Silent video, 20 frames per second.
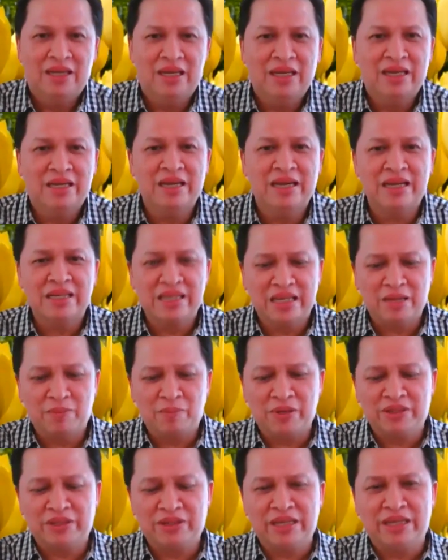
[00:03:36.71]
Nah, yang
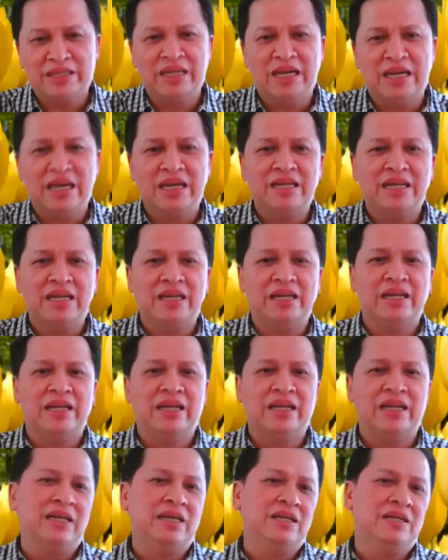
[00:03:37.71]
jadi pertanyaan
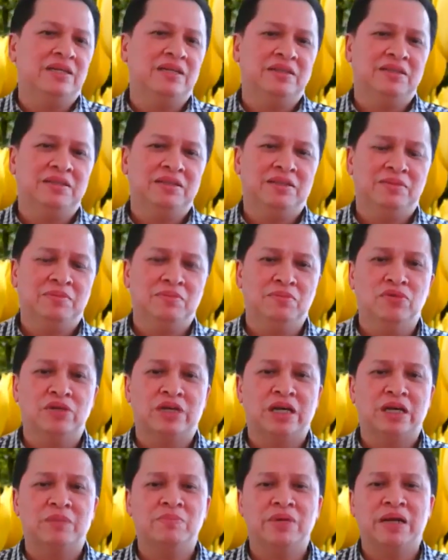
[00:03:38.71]
adalah
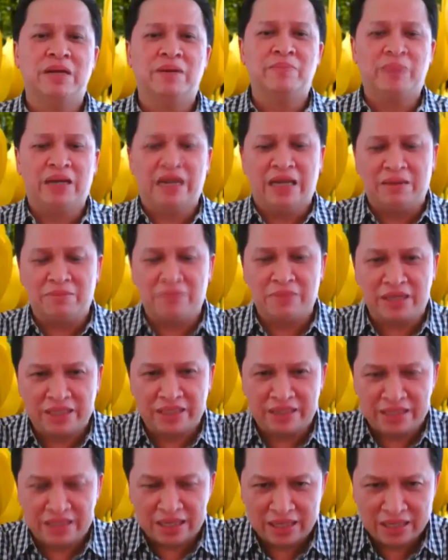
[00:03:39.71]
bukan berapa
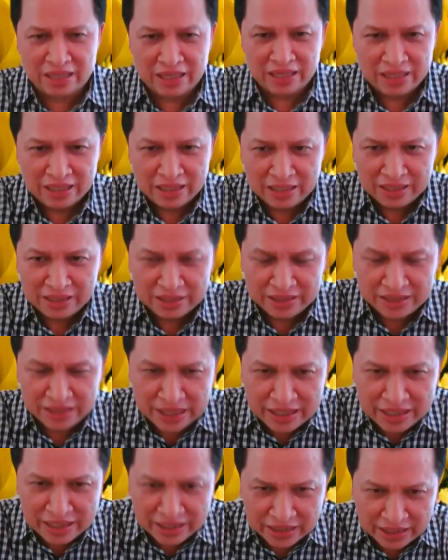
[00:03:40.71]
lama kita
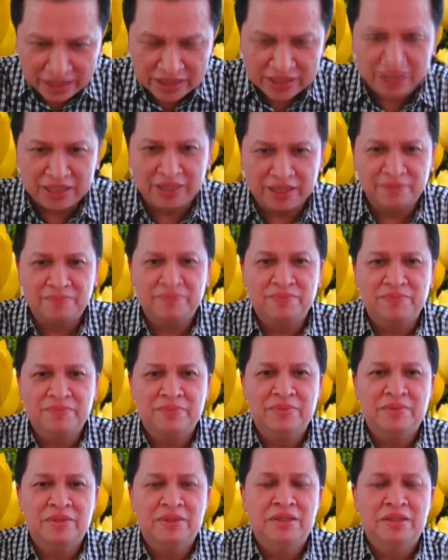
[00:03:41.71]
jadi Kristen.
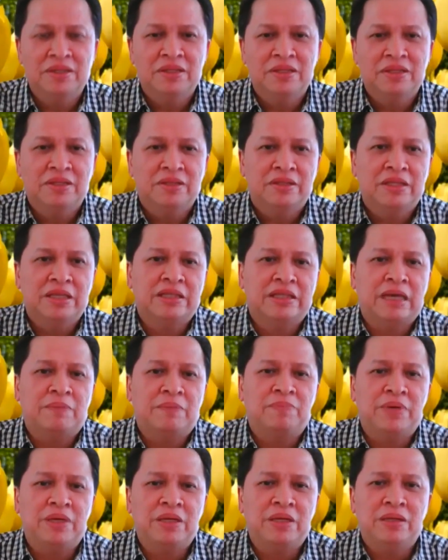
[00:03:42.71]

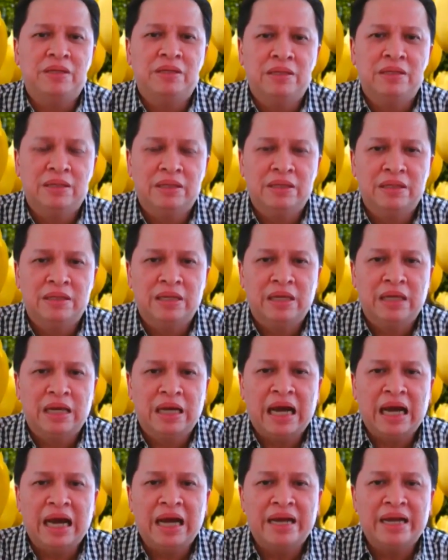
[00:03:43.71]
Tetapi
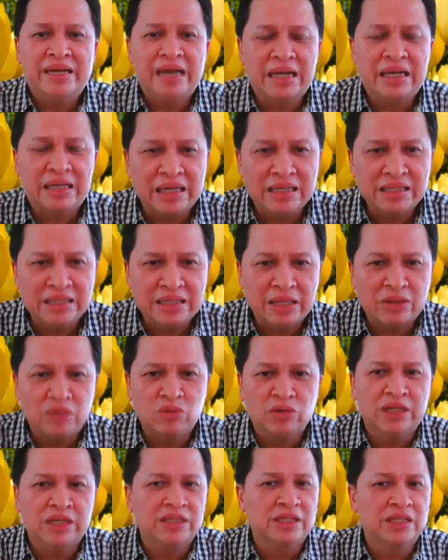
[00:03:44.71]
adakah
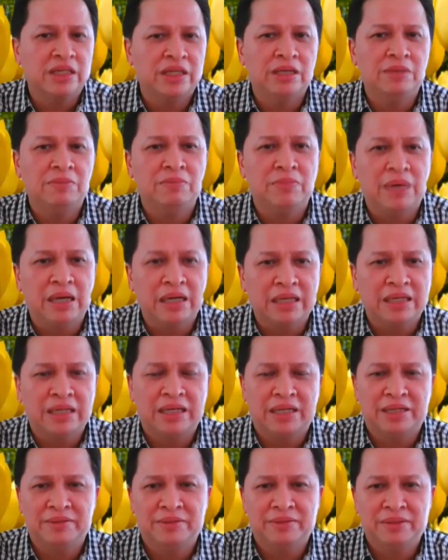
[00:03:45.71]
satu
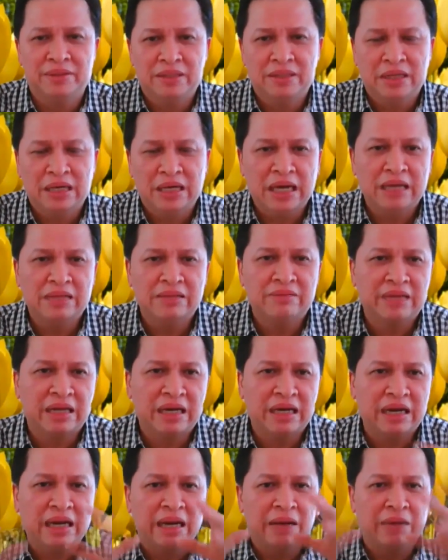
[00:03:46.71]
keseimbangan
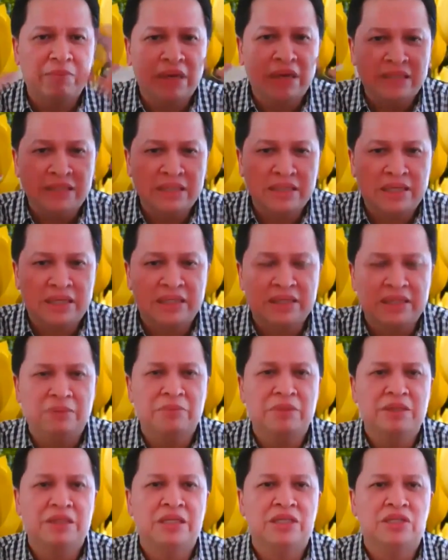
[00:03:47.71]
antara lamanya
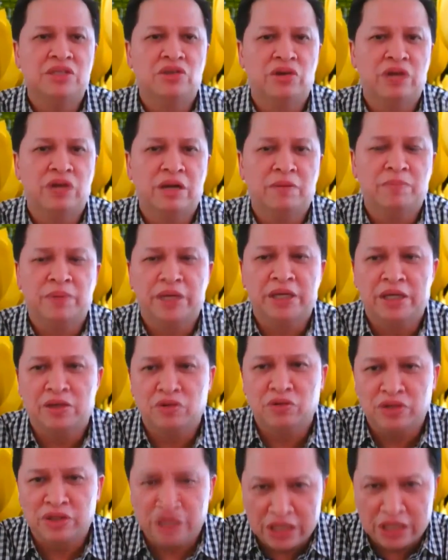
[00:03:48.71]
kita menjadi seorang
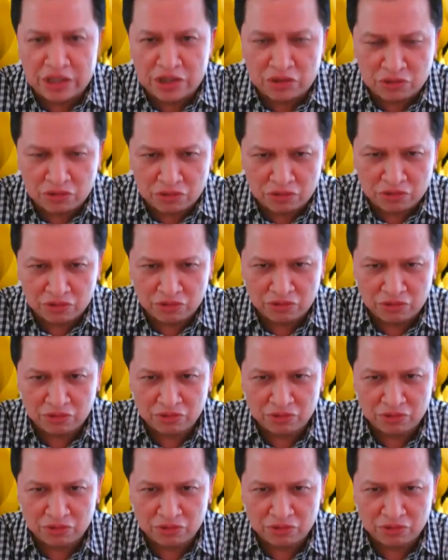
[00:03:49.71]
pengikut Yesus